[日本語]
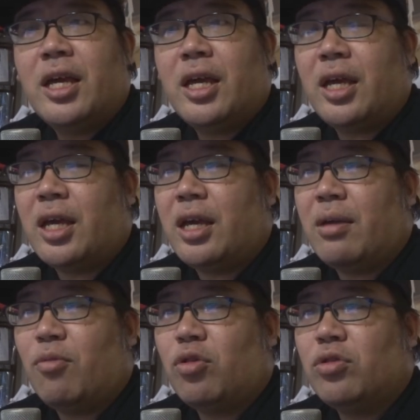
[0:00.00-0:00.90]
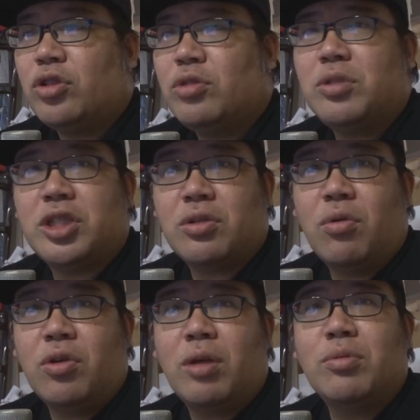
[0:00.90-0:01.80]
えー、僕の趣味思
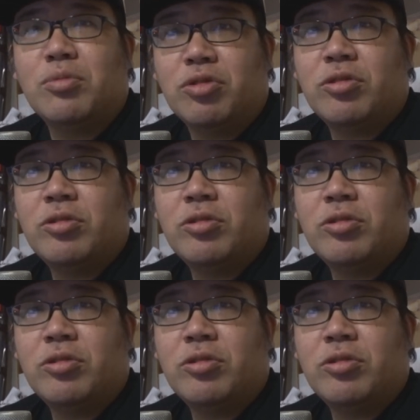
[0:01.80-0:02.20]
考な部分